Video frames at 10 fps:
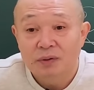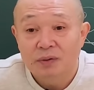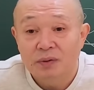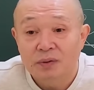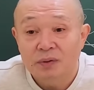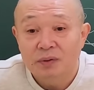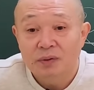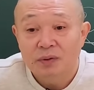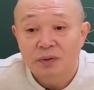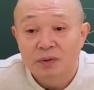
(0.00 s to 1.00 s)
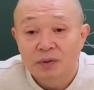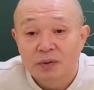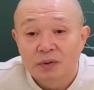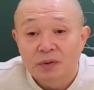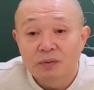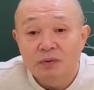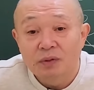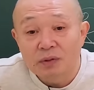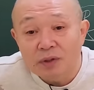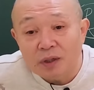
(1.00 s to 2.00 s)
네. 그럼
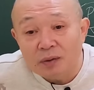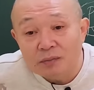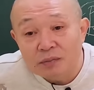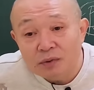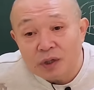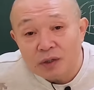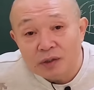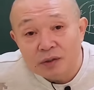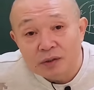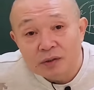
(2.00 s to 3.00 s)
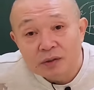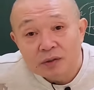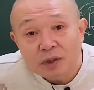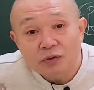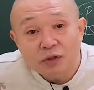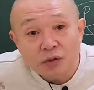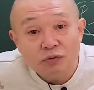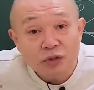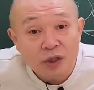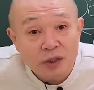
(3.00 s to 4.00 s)
그런 사람들까지 깨,
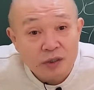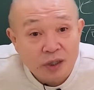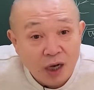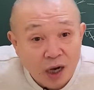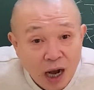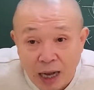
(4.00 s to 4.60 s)
깨우쳐야 되느냐?